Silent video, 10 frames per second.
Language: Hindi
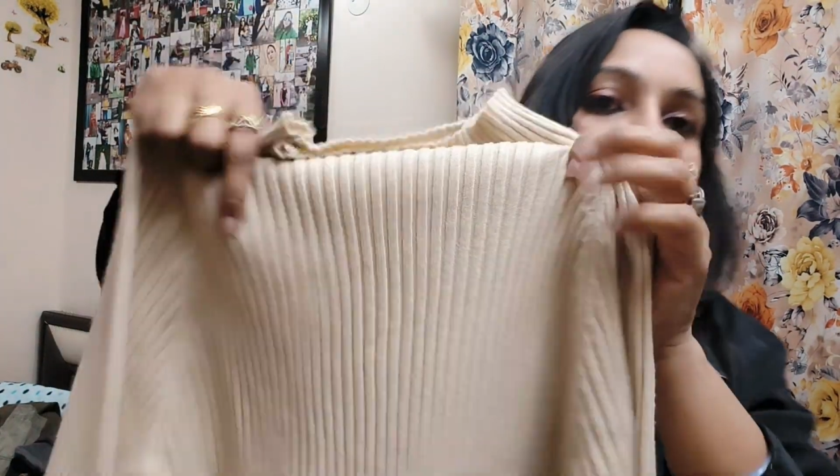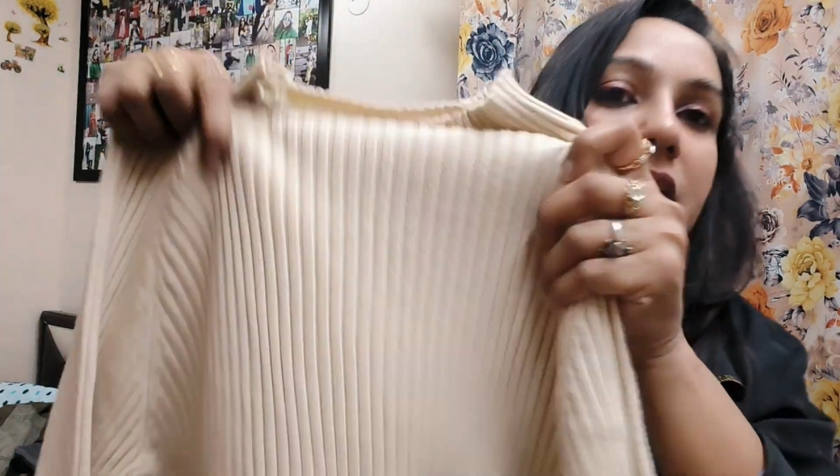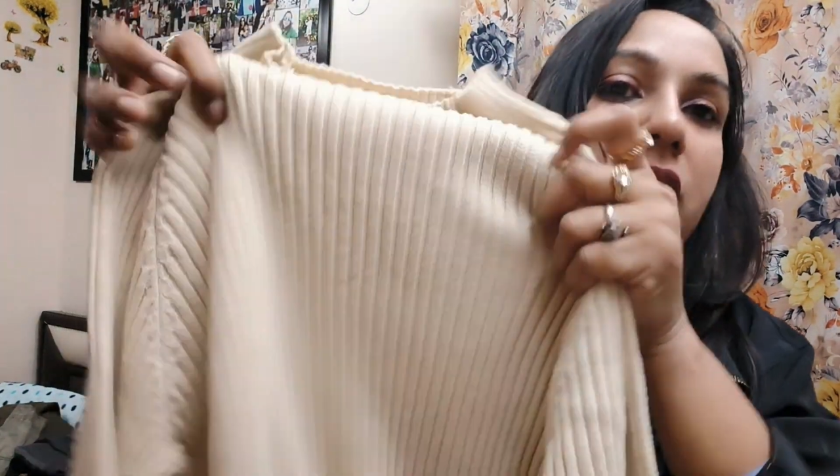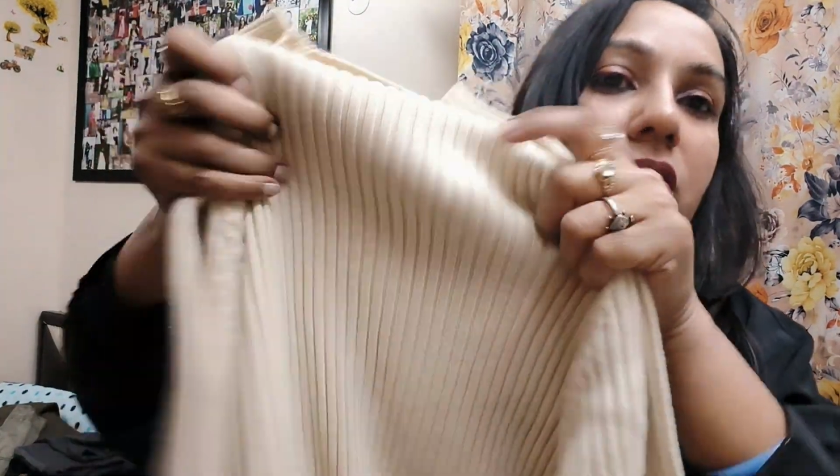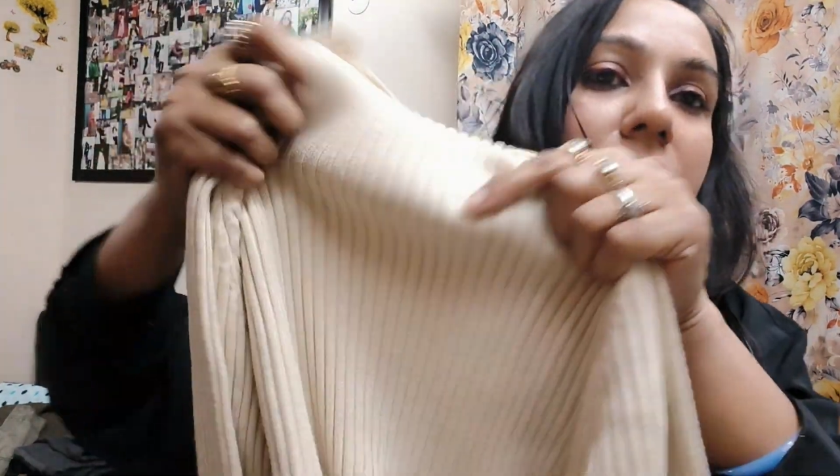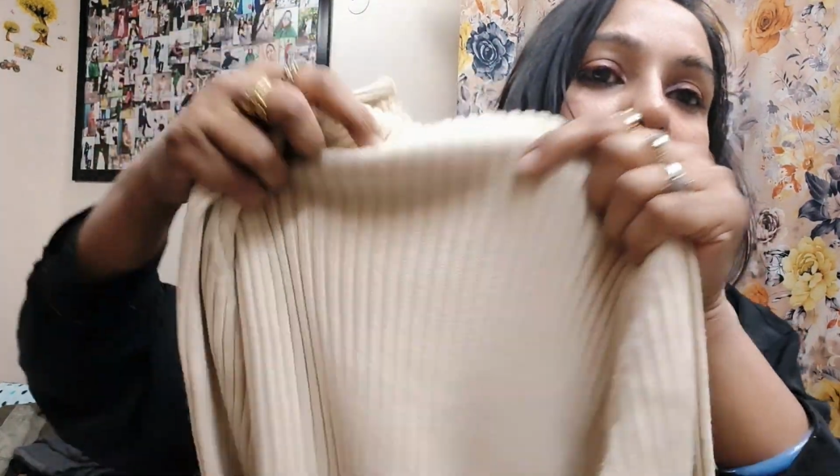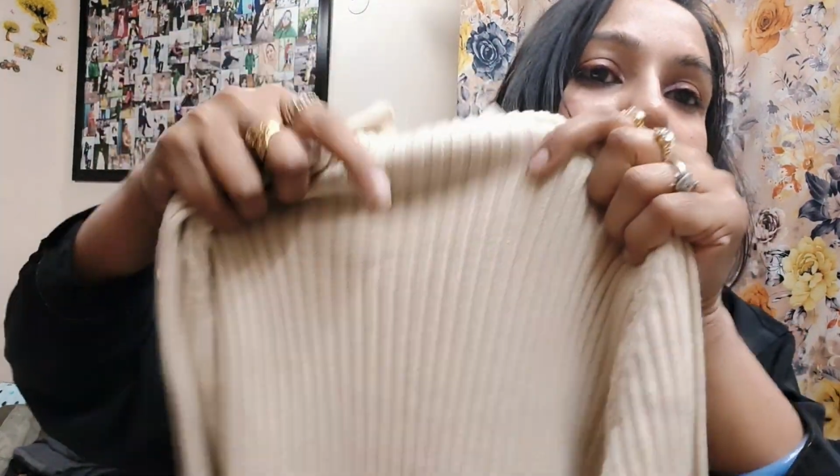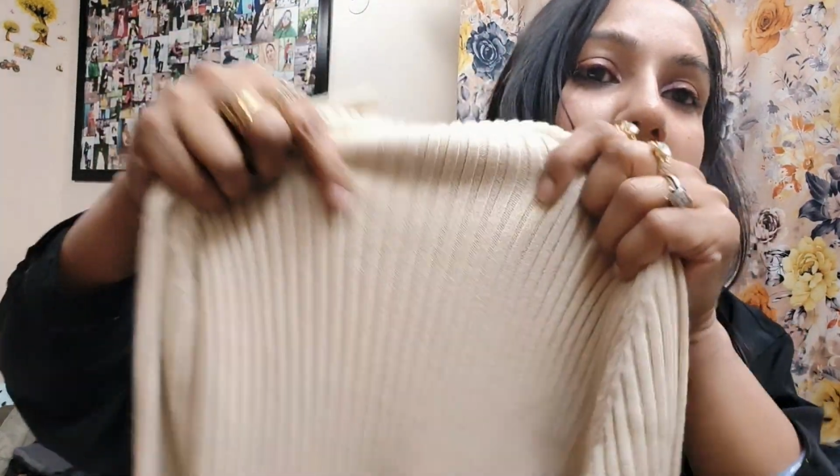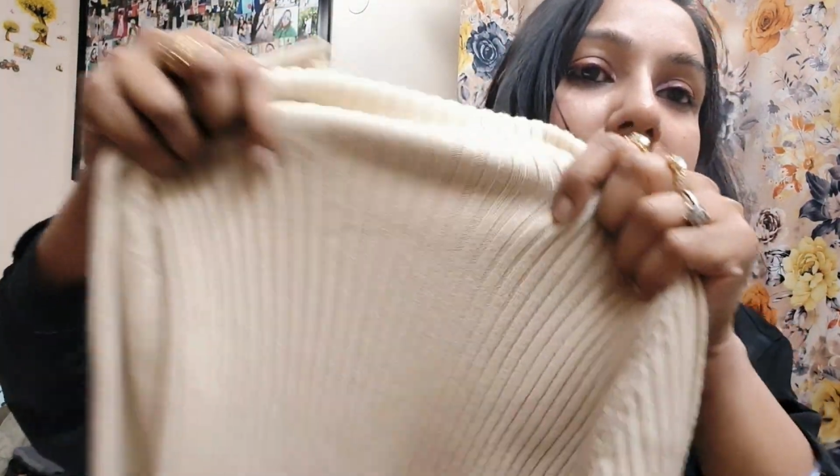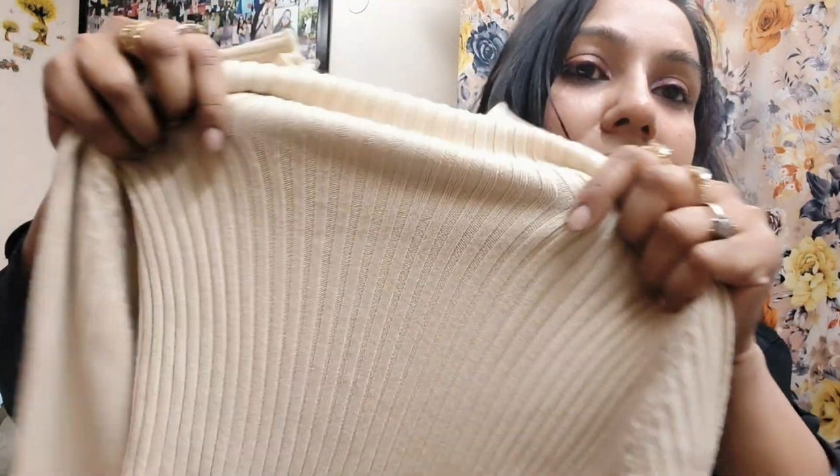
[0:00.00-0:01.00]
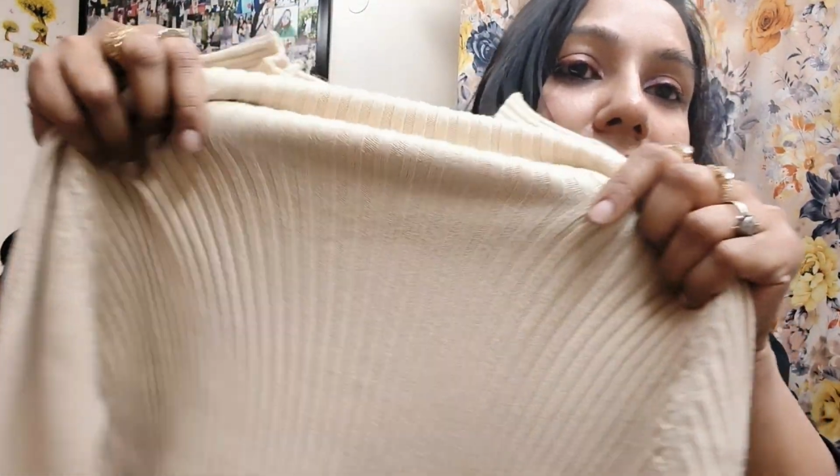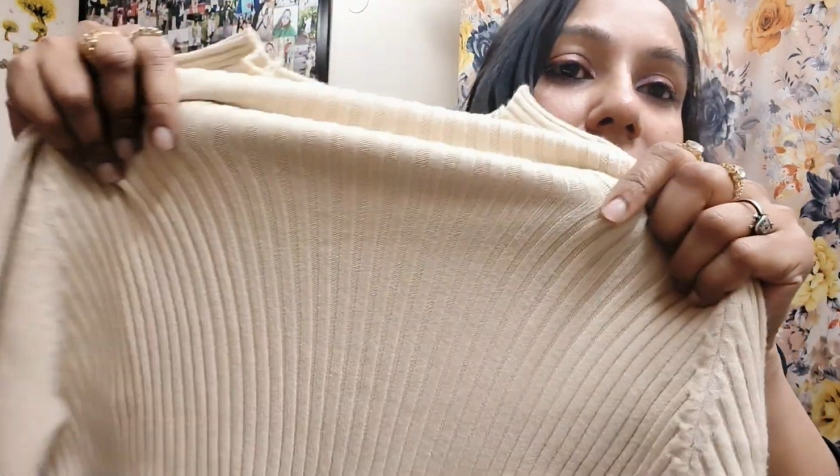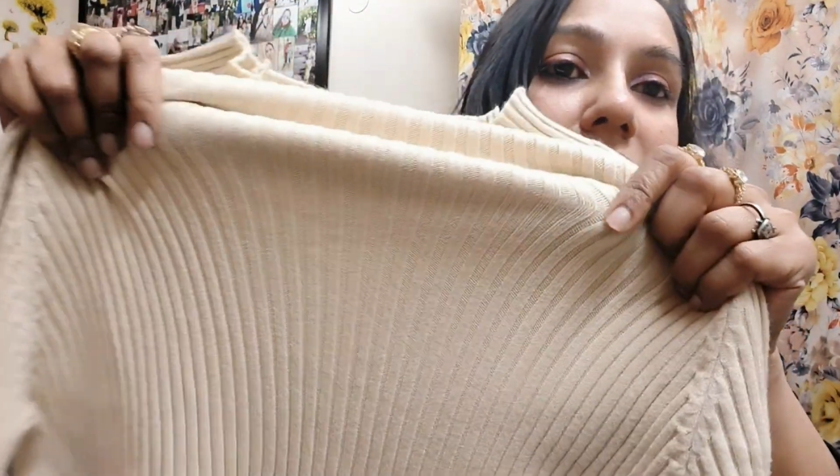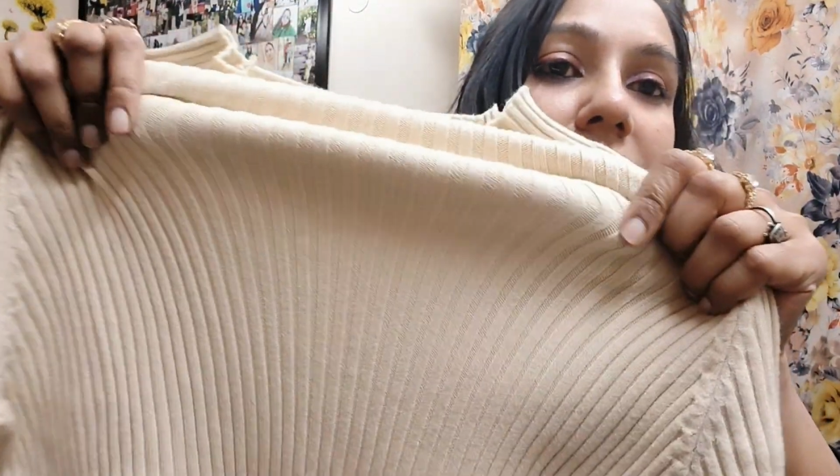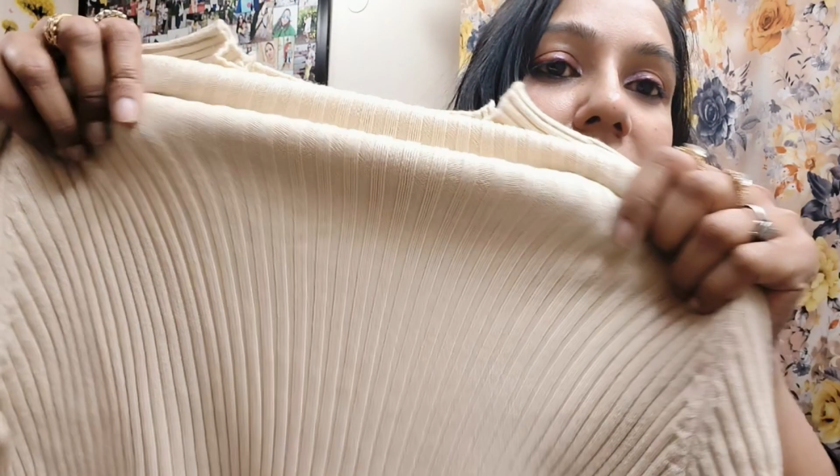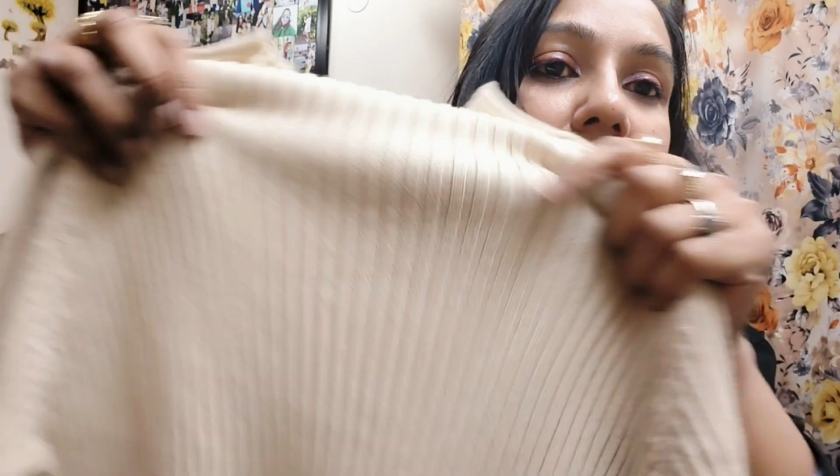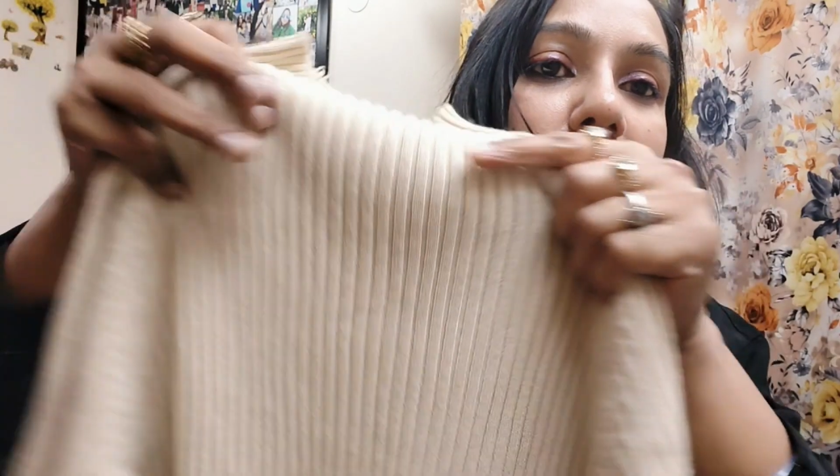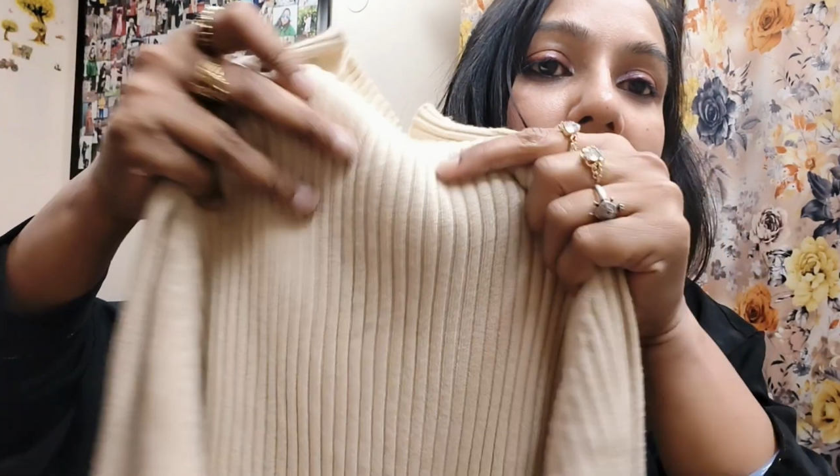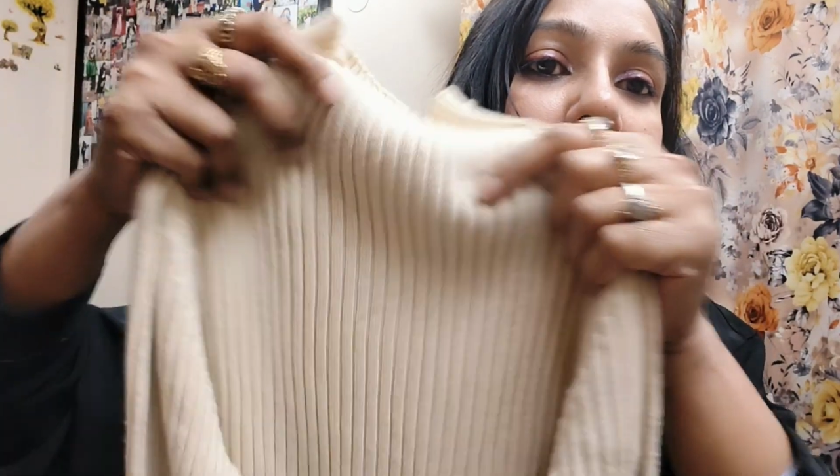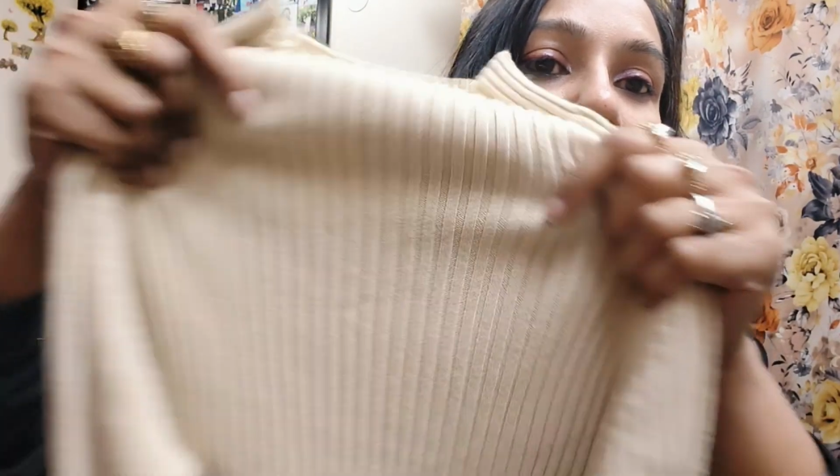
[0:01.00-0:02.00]
देख रहे होंगे इस तरह का ये निटेड टाइप
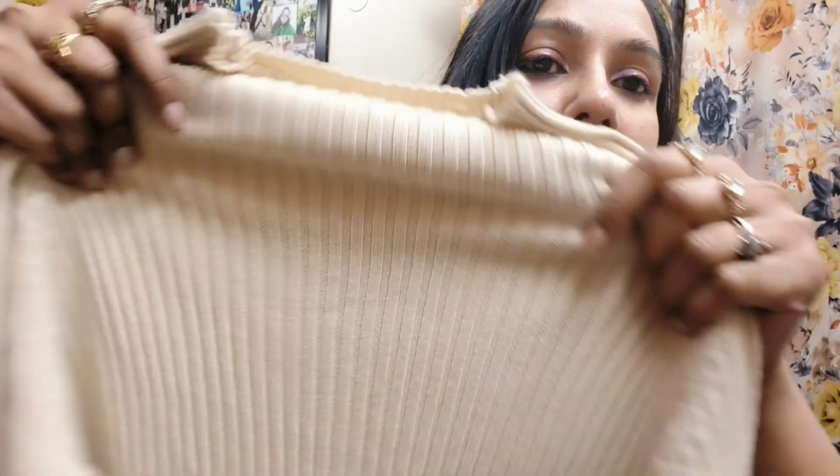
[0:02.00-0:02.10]
का